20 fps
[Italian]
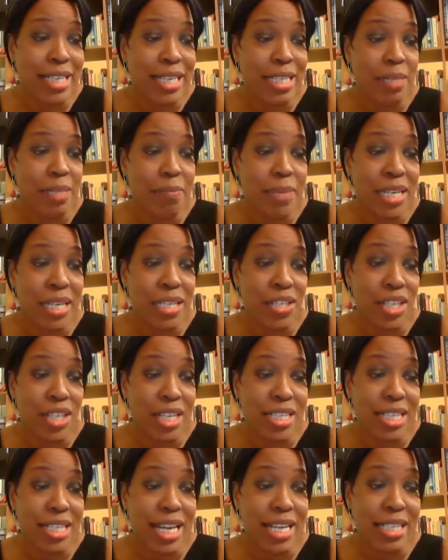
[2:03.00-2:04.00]
che spinge
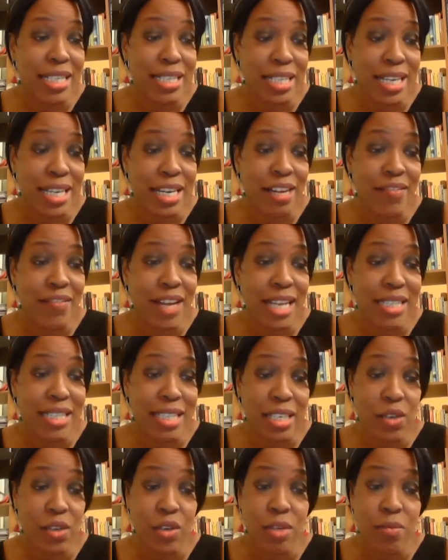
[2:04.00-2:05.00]
i denti in
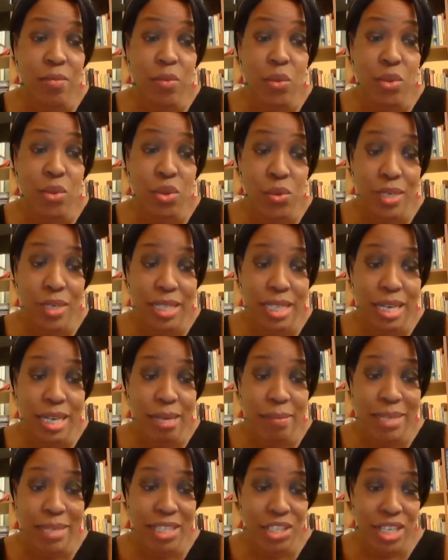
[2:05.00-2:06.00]
avanti con i muscoli della
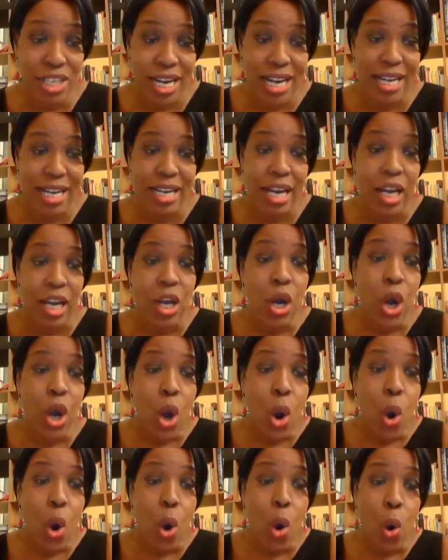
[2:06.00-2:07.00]
mascella
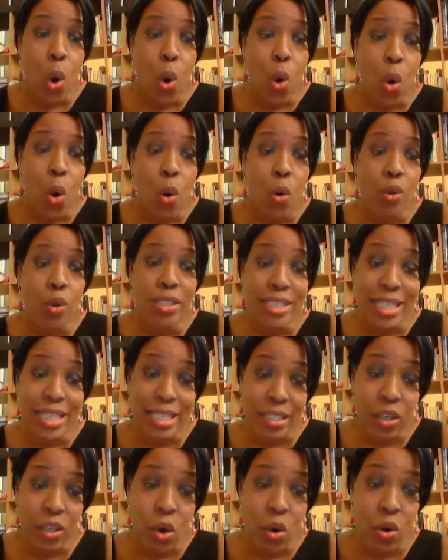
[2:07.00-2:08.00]
o
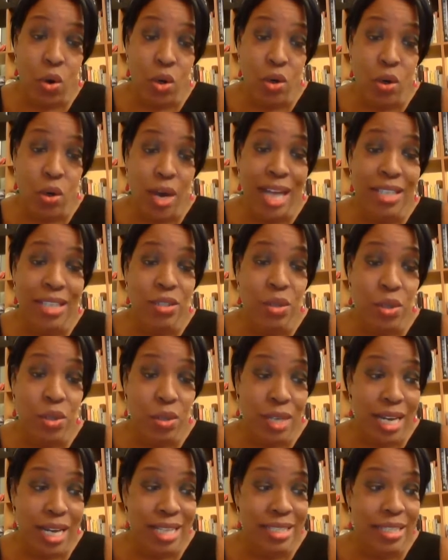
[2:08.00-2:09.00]
del collo
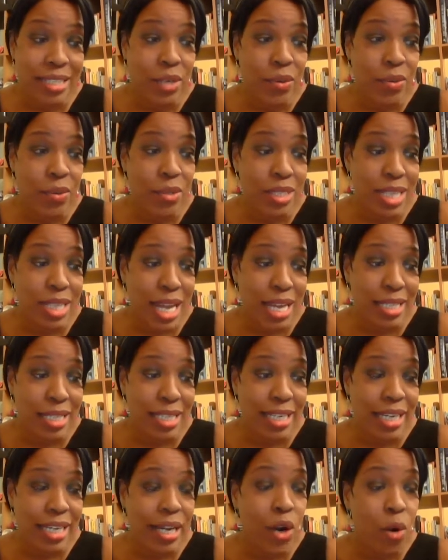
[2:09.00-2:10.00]
addolorante o
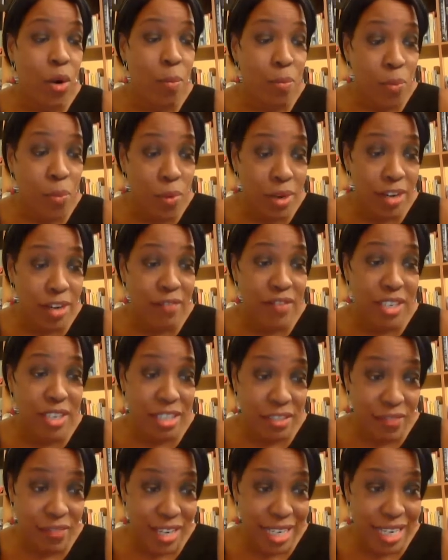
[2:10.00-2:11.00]
stanchi oppure vi
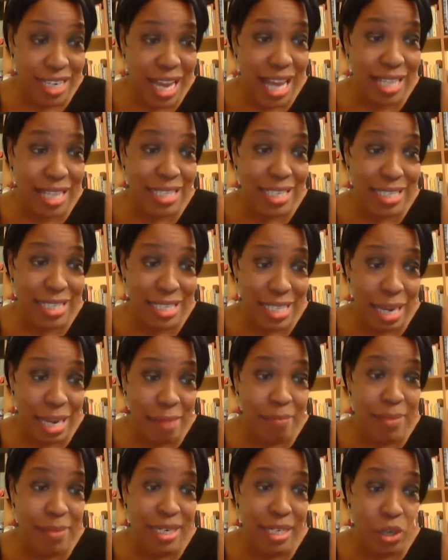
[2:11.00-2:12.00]
svegliate
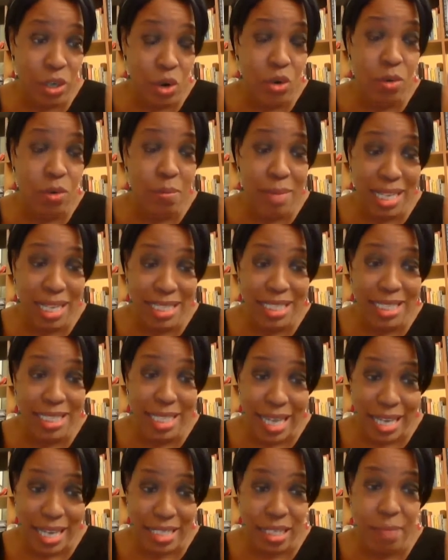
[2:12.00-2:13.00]
sempre con un mal di
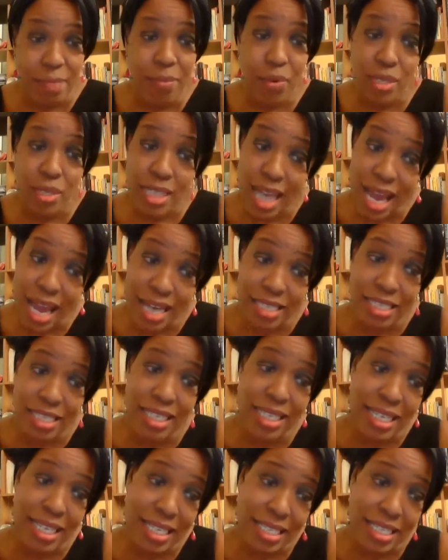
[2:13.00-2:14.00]
testa può
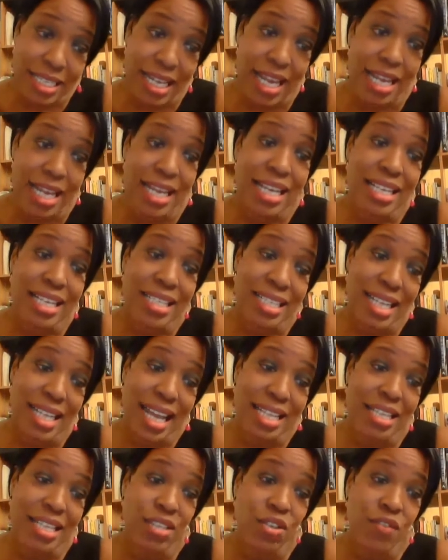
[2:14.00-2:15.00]
darsi che sta,
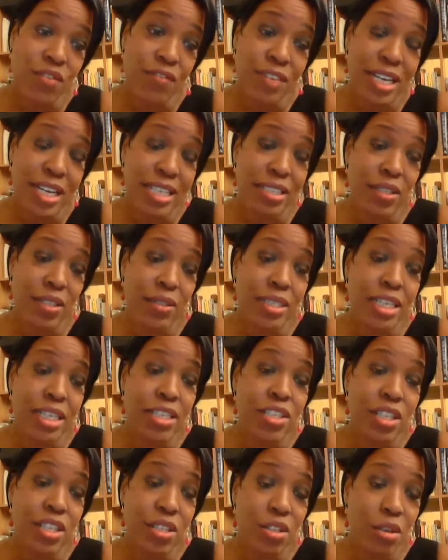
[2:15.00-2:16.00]
stiate soffrendo del
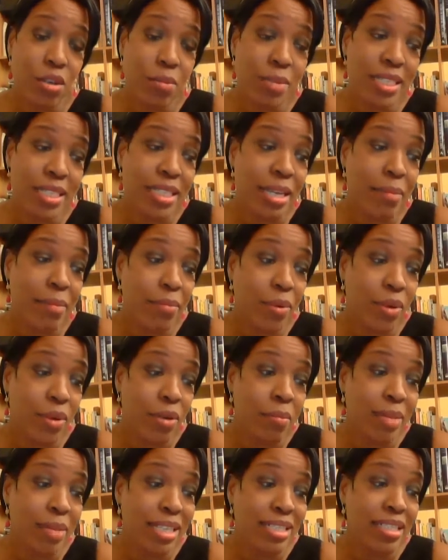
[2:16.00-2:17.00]
sindrome
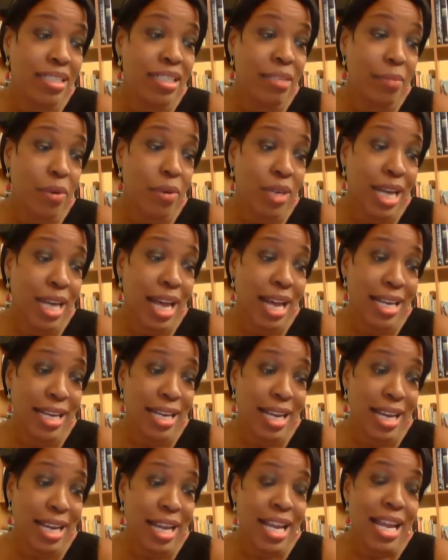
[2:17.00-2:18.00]

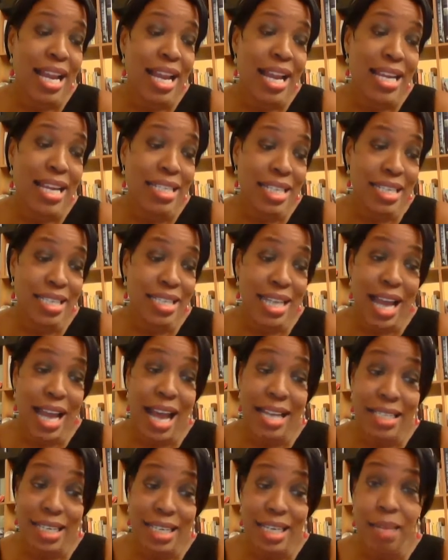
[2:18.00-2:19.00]
temporomandibolare esiste
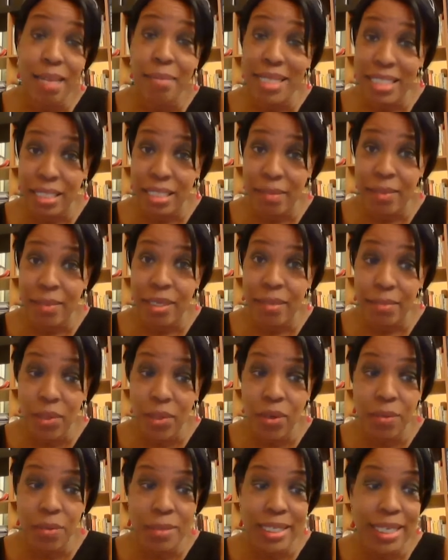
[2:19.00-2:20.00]
anche la mandibola
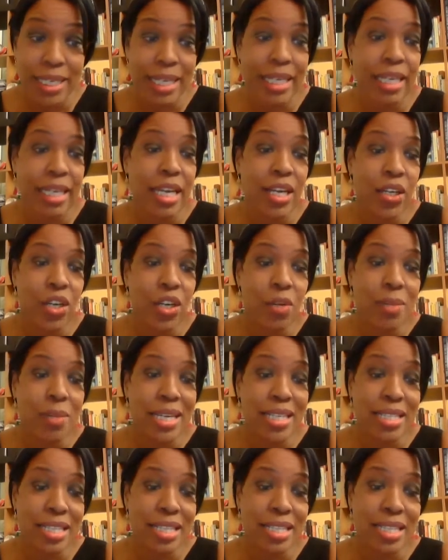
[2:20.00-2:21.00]
mobile come
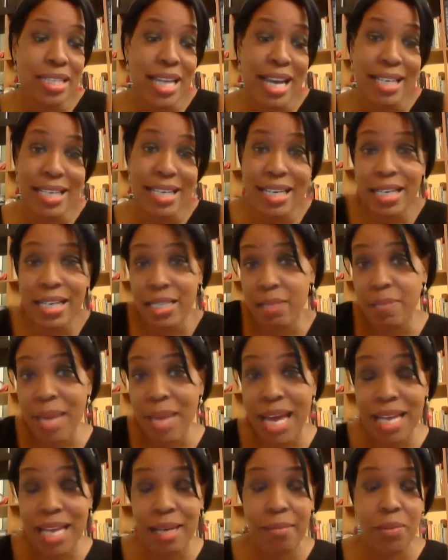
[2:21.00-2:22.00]
esiste anche la
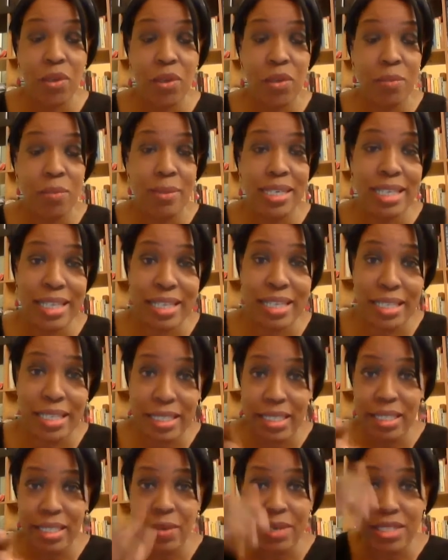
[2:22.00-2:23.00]
spalla mobile
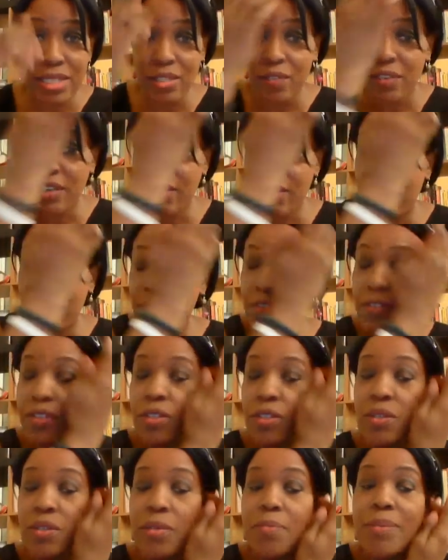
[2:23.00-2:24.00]
di questo vi
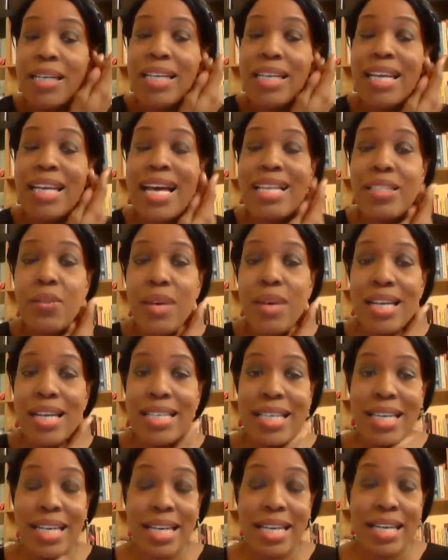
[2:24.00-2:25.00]
avevo parlato
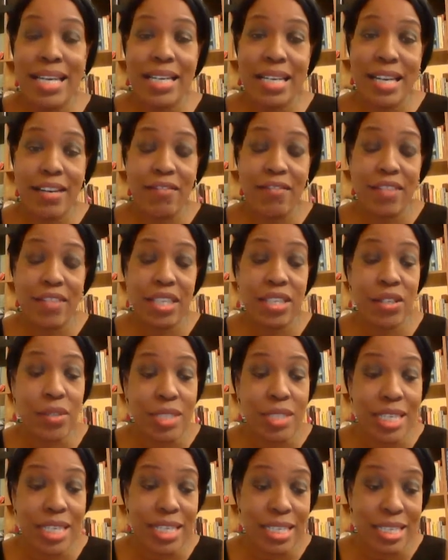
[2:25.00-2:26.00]
anche nel video
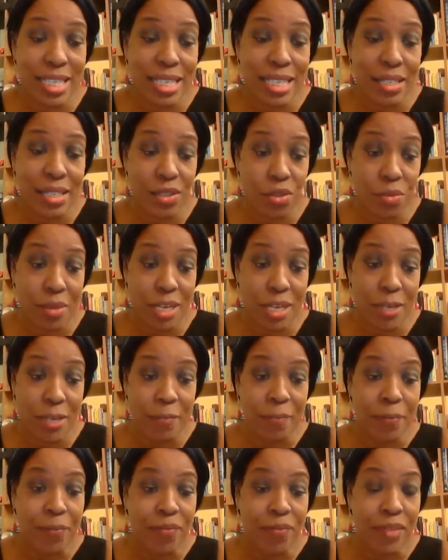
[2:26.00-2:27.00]
dei sintomi
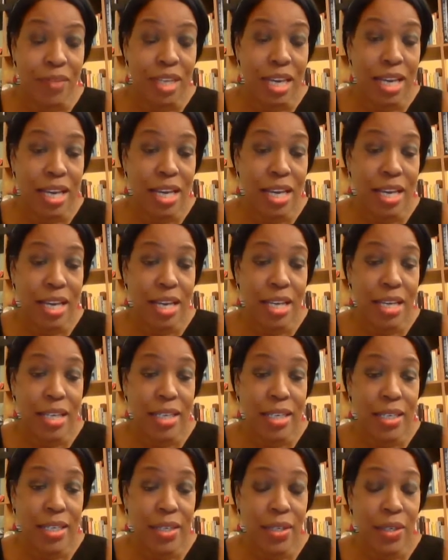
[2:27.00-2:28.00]

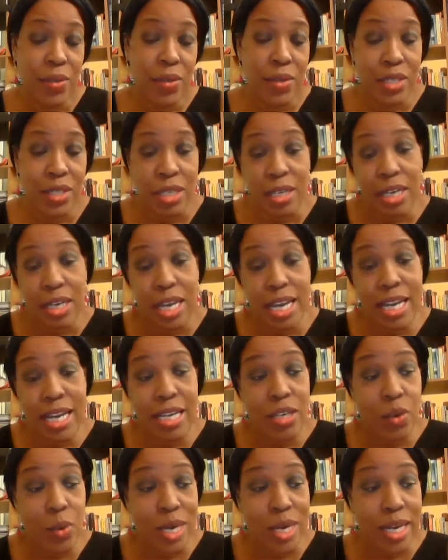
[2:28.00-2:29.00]
eh, così.
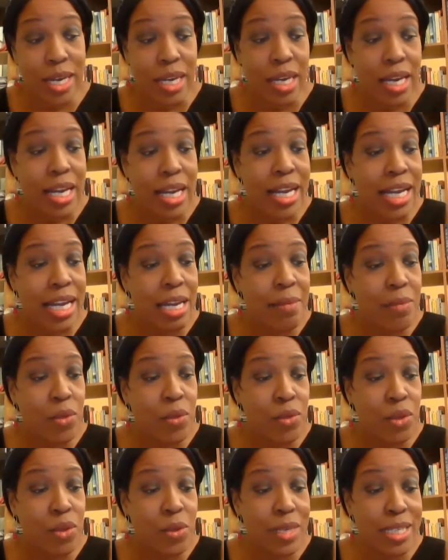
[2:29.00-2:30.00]
E qui i
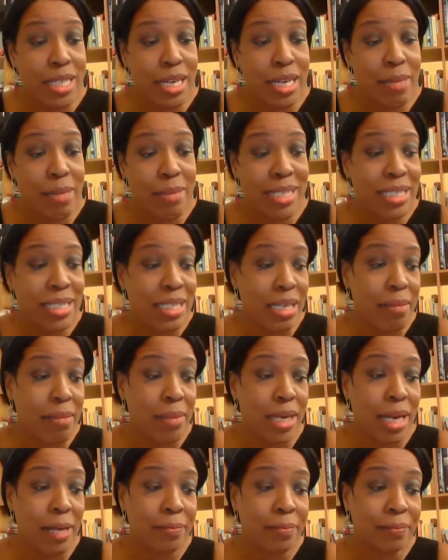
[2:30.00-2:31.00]
muscoli della
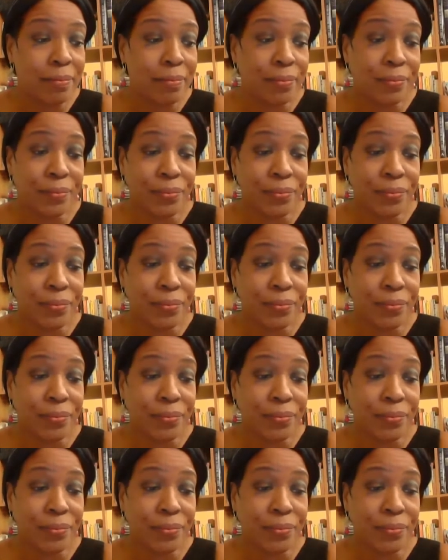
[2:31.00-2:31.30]
mandibola